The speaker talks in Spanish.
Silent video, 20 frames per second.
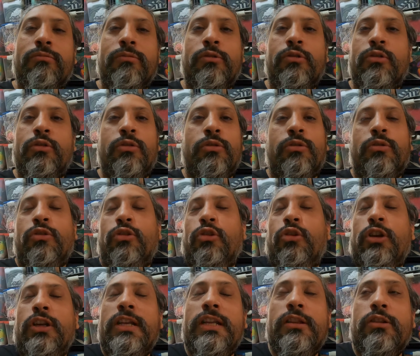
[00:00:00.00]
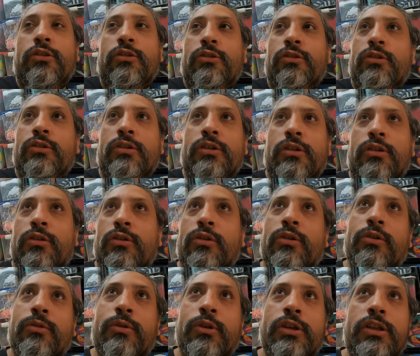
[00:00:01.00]
lo lindo y
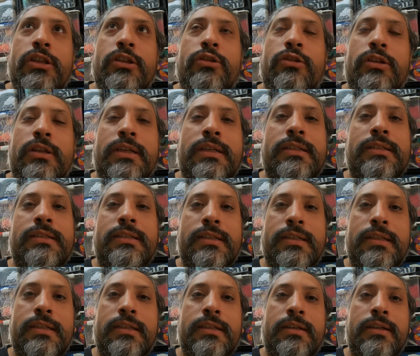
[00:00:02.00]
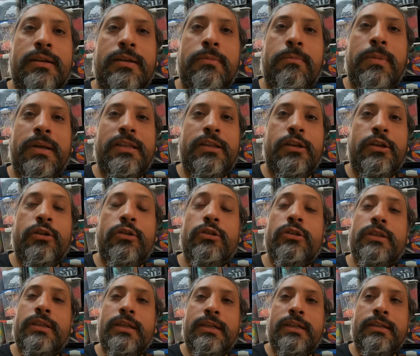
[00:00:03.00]
lo bonito que es ser eh,
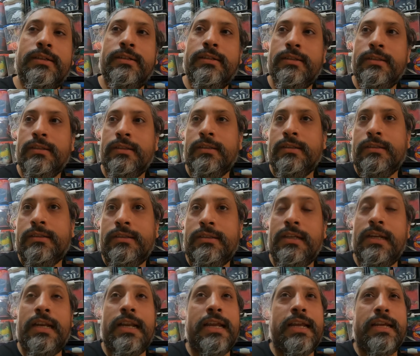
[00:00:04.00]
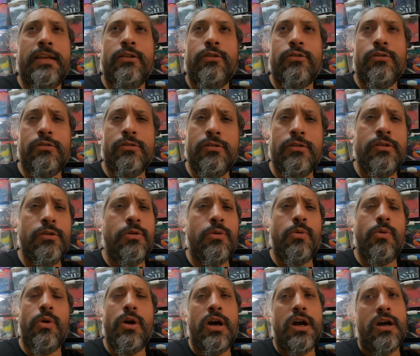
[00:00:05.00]
patriota chileno,
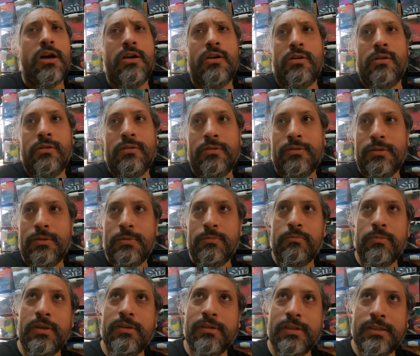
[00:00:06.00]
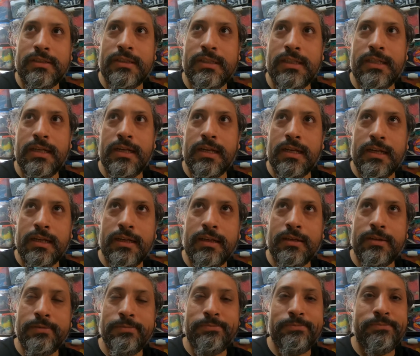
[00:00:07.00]
wow, viva
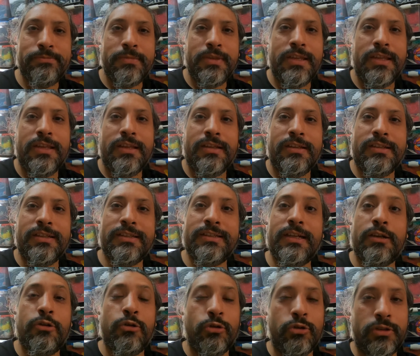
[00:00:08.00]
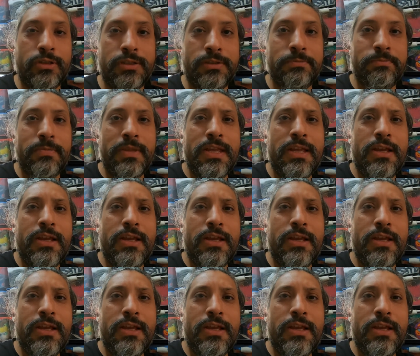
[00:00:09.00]
Chile y esas cosas.